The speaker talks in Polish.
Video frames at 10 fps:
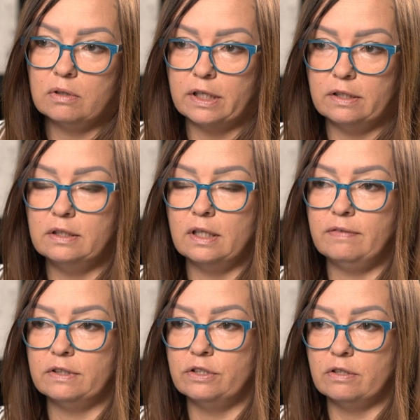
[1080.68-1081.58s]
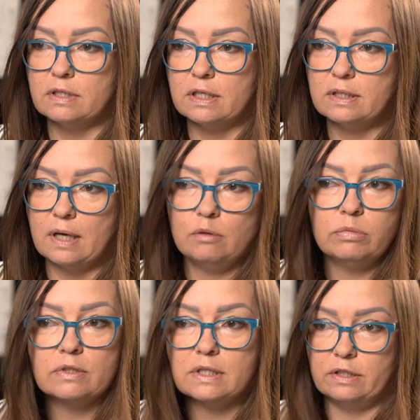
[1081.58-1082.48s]
o kredyt na 2000
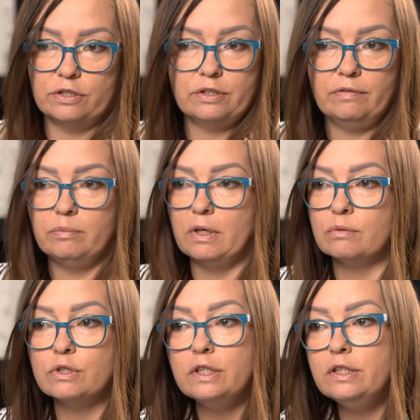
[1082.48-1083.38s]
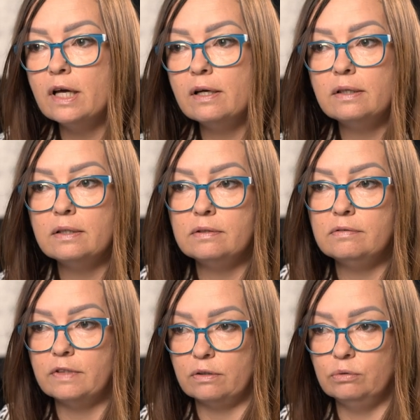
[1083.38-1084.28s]
albo dostaniesz, nie wiem, jakąś linię y,
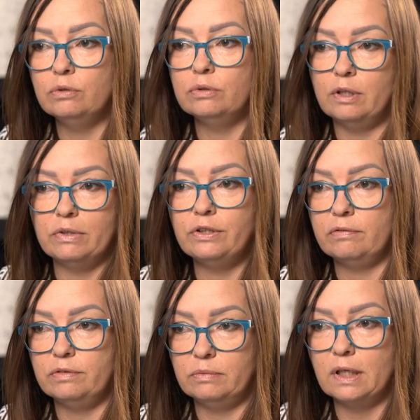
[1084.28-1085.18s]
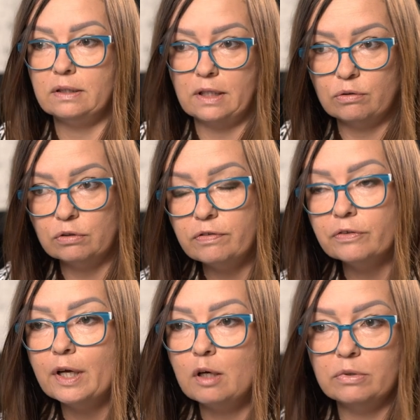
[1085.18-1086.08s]
mhm. w rachunku debetowym na taką
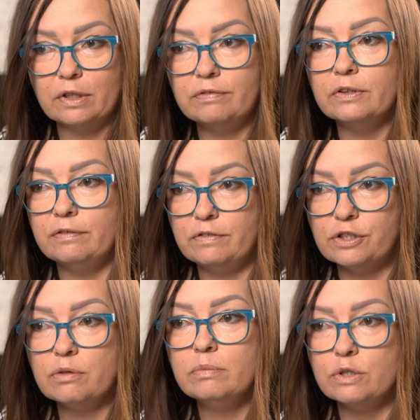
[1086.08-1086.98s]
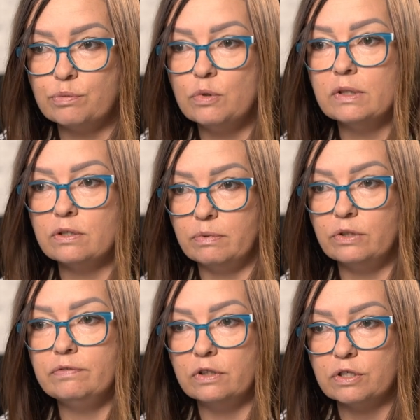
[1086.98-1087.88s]
kwotę albo na kwotę wyższą i będziesz mogła sobie
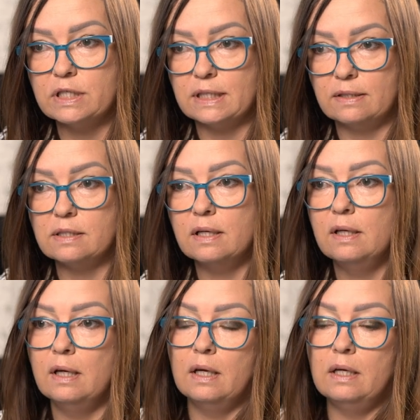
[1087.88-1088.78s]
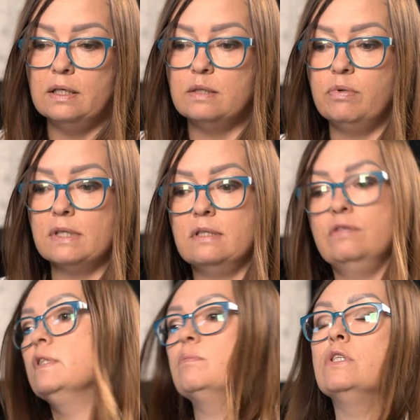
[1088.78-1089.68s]
to wykorzystać i
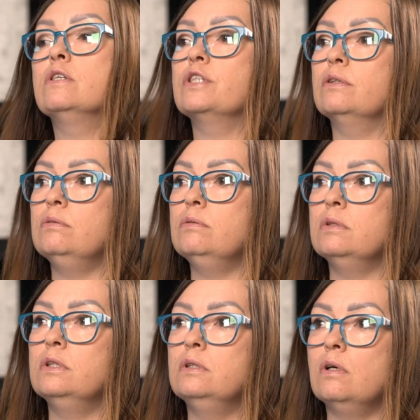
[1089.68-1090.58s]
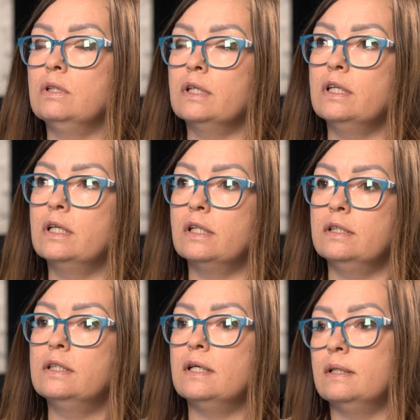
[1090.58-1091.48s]
spłacać, więc myślę, że to y, o takich prosto
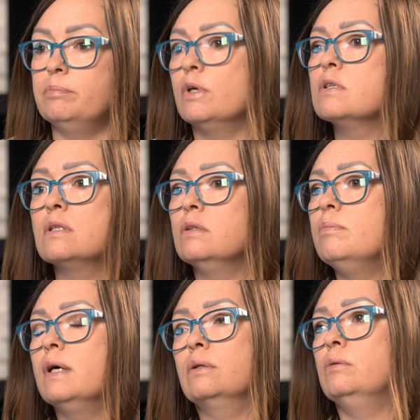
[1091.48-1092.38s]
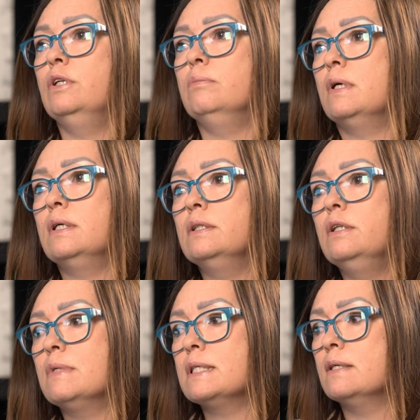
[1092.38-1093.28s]
kredytach do banku, nie prosto do, banku nie ma, nie ma